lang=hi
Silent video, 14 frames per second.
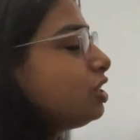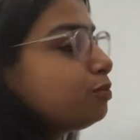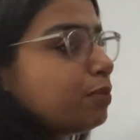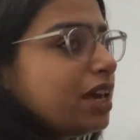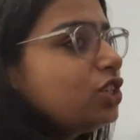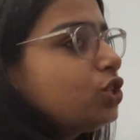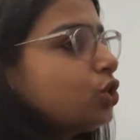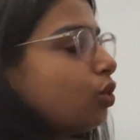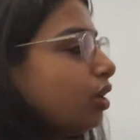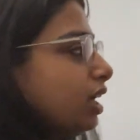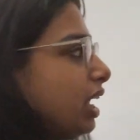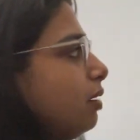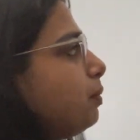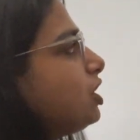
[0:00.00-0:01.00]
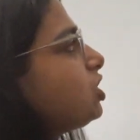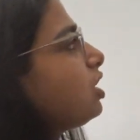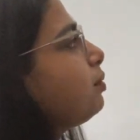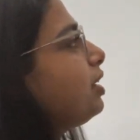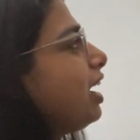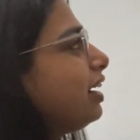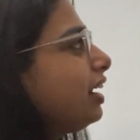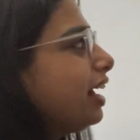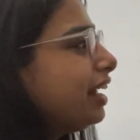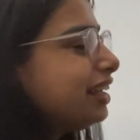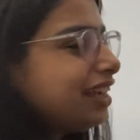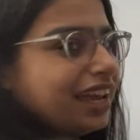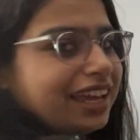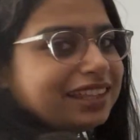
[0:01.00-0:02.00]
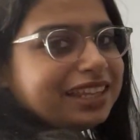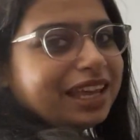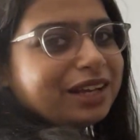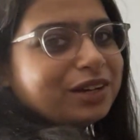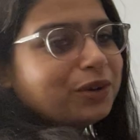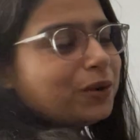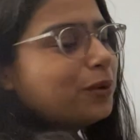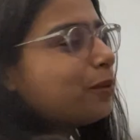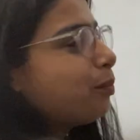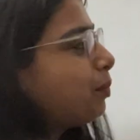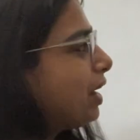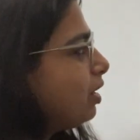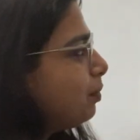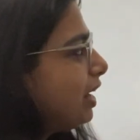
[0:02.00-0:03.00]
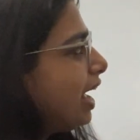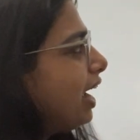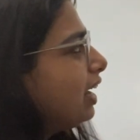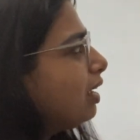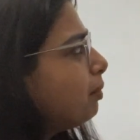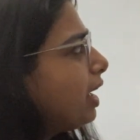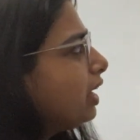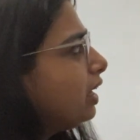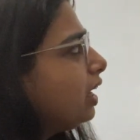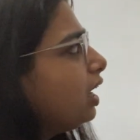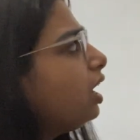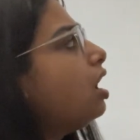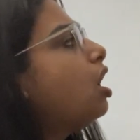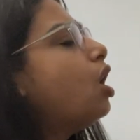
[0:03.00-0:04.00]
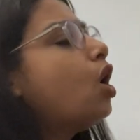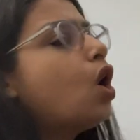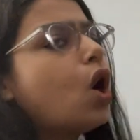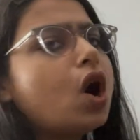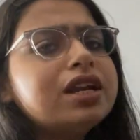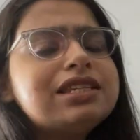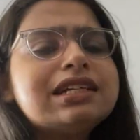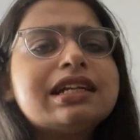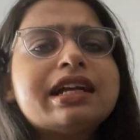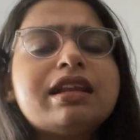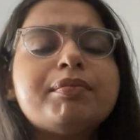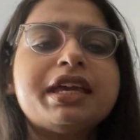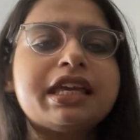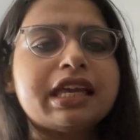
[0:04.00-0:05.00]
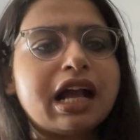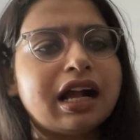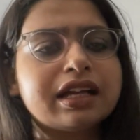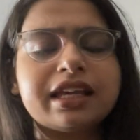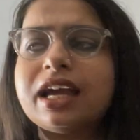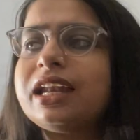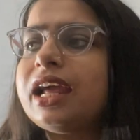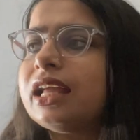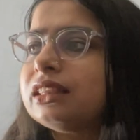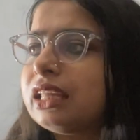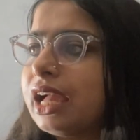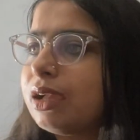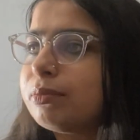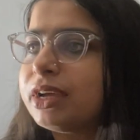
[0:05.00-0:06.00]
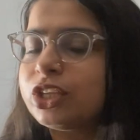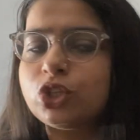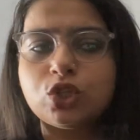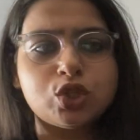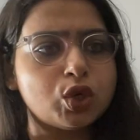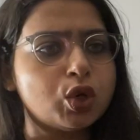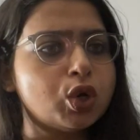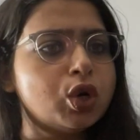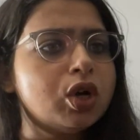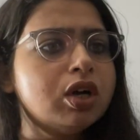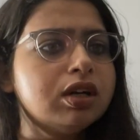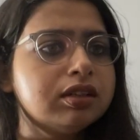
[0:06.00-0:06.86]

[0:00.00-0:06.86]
स्पेस छोड़ के ही पिक्चर बनाना है ये देखो पेड़ बनाया ना मैंने और जंगल में क्या क्या रहता है बच्चों